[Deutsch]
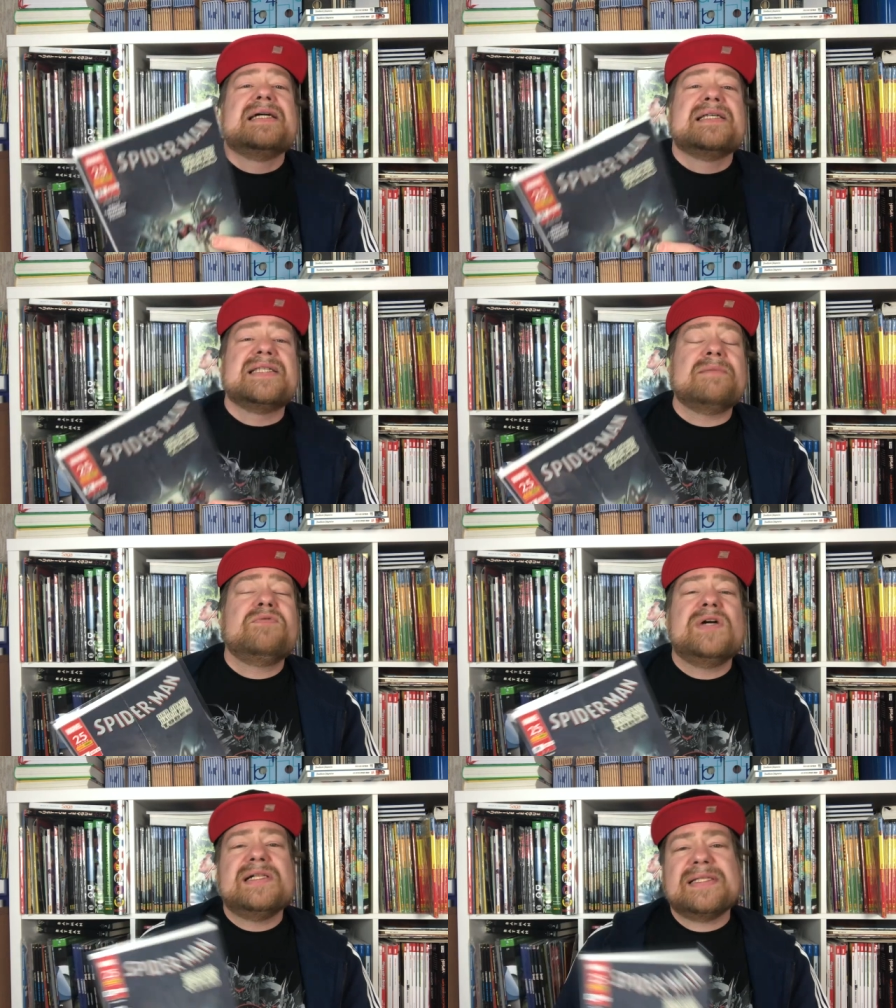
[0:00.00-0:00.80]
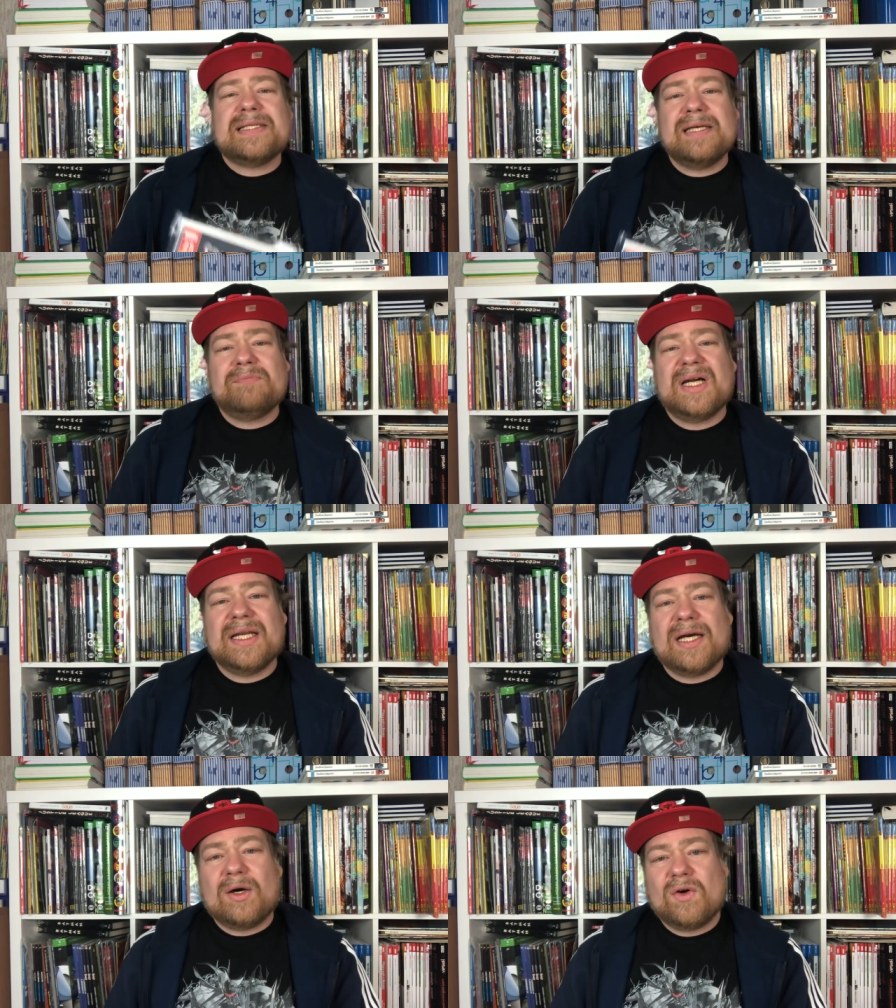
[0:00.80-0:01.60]
Sepp Wells, den
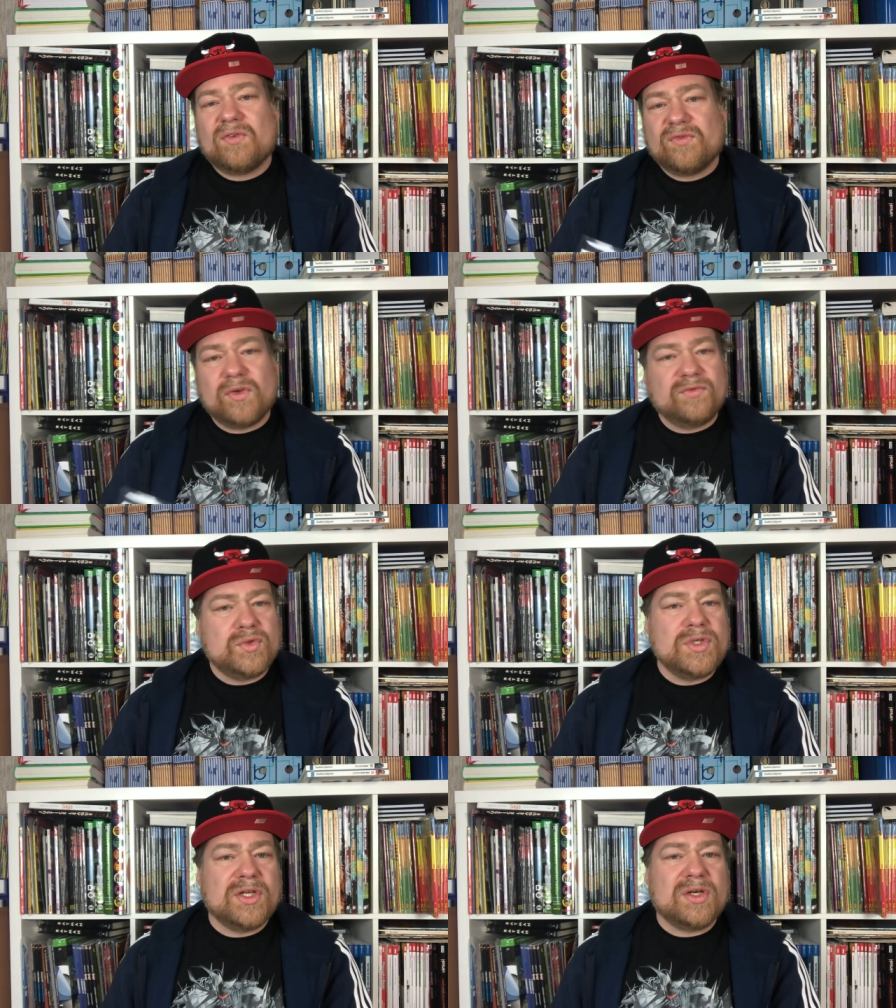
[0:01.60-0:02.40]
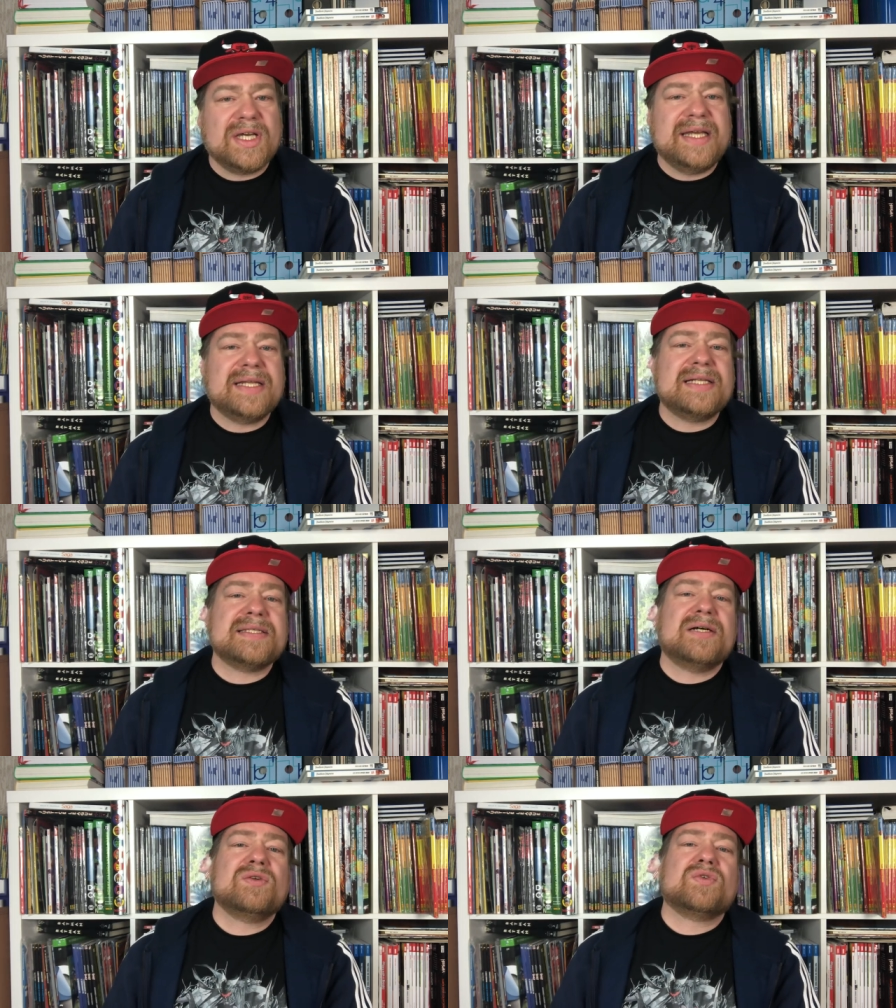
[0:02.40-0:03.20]
man auch von früher noch kennt als
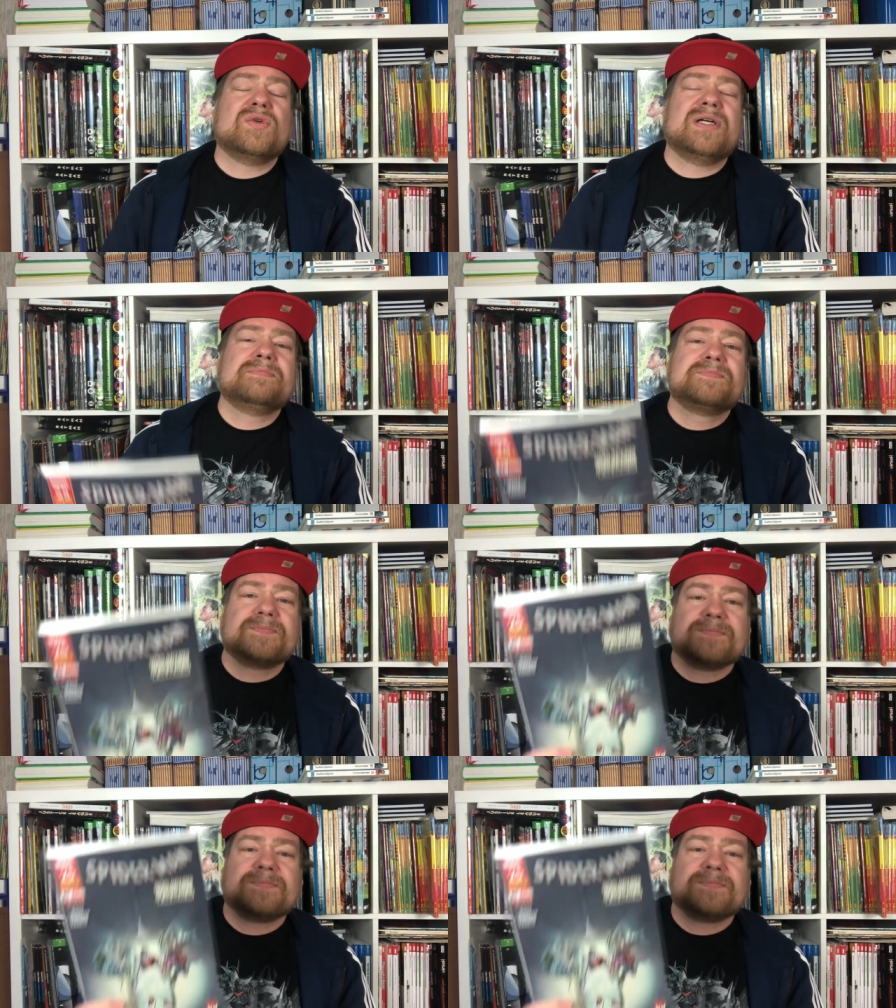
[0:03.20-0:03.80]
Autor,